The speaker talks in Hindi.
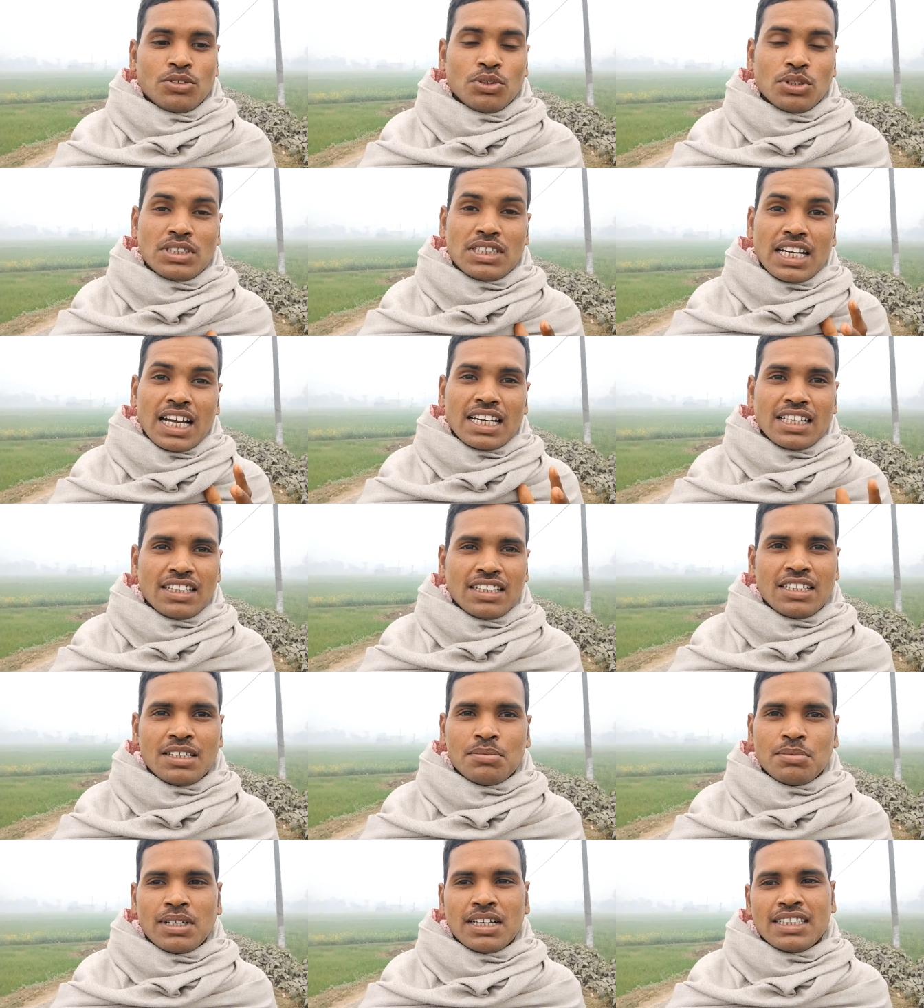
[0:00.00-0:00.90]
दो चार
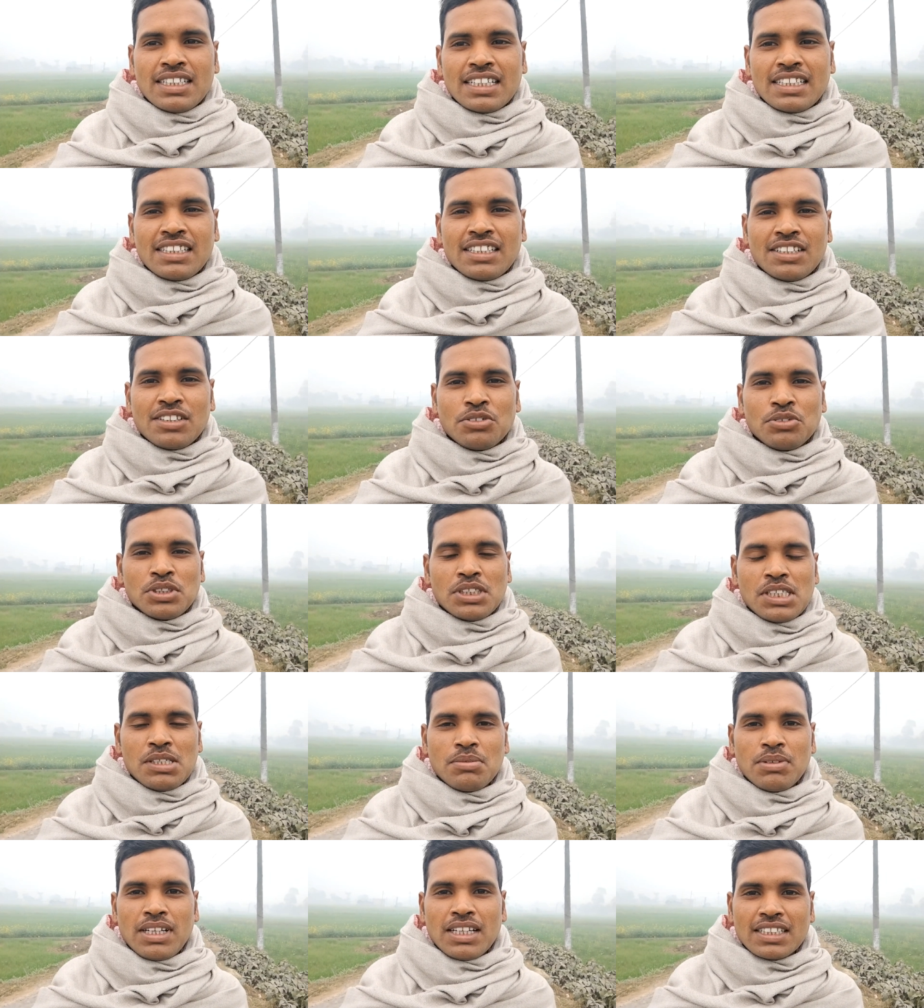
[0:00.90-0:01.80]
दिन ही बैठ जाते हैं
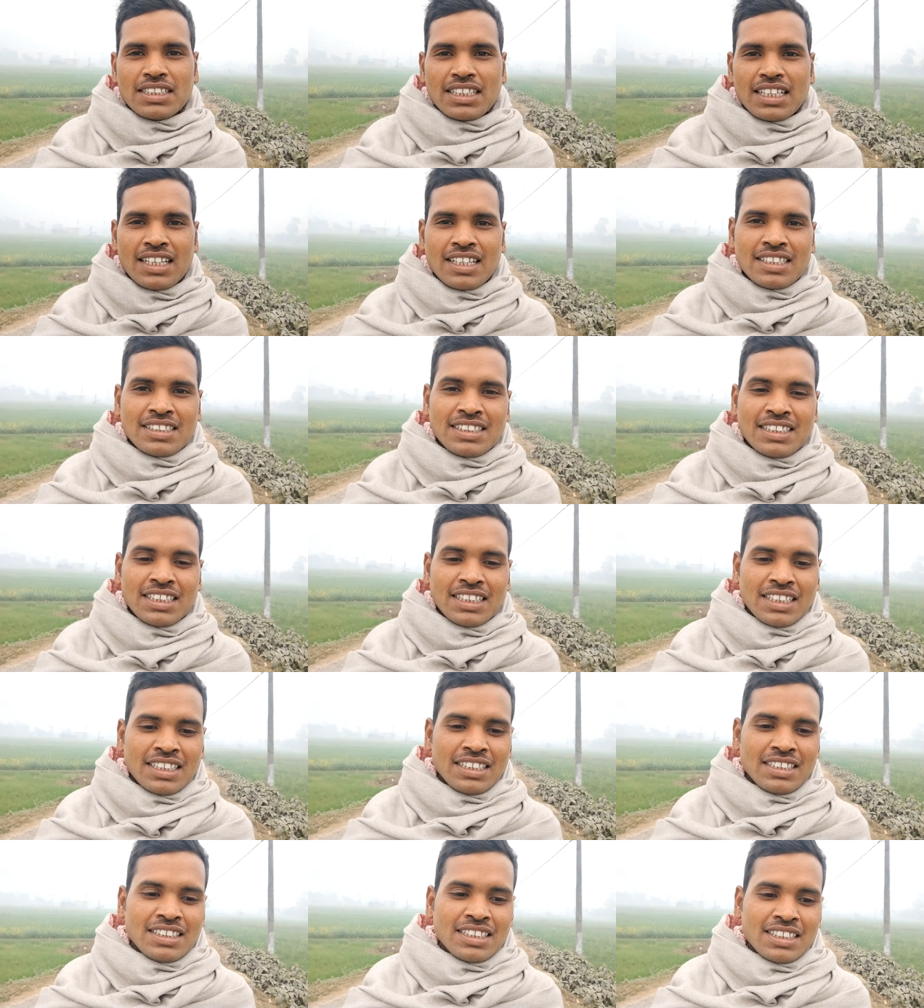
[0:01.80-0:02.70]
उसी में लगता है ऐसे
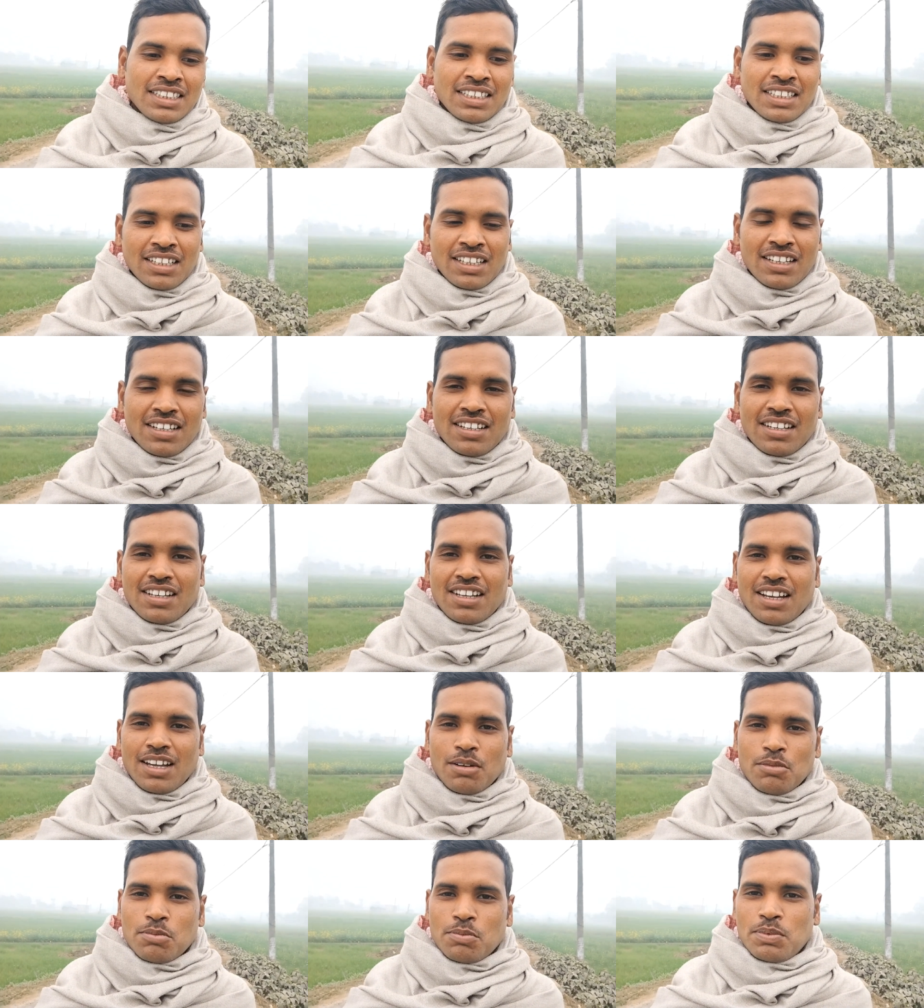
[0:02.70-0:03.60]
कि जे
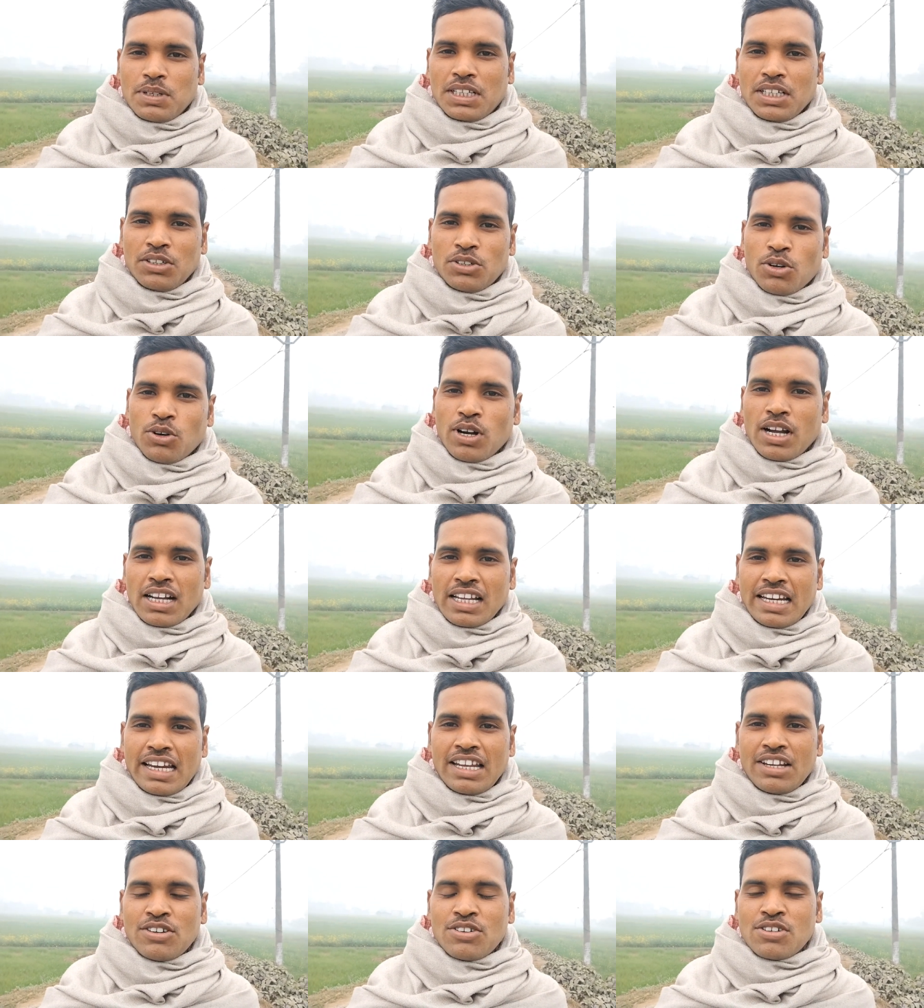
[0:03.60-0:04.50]
अब बिक्री होगा
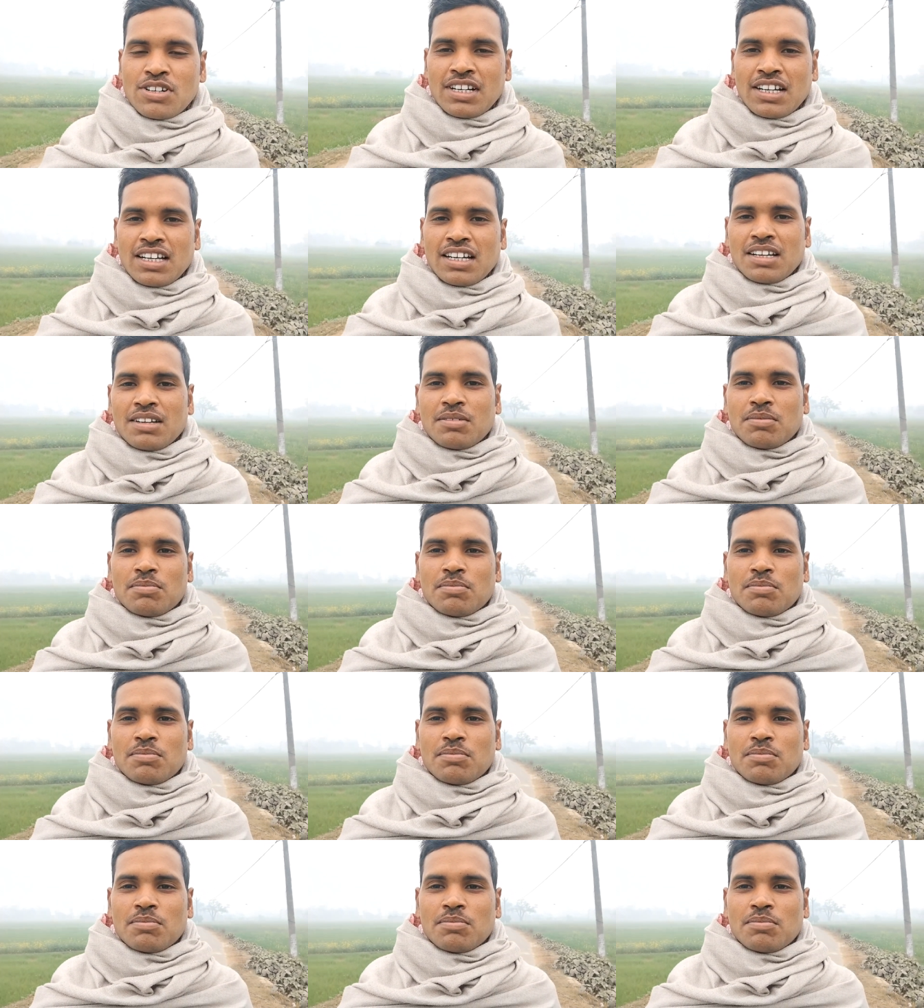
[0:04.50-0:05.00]
कि नहीं होगा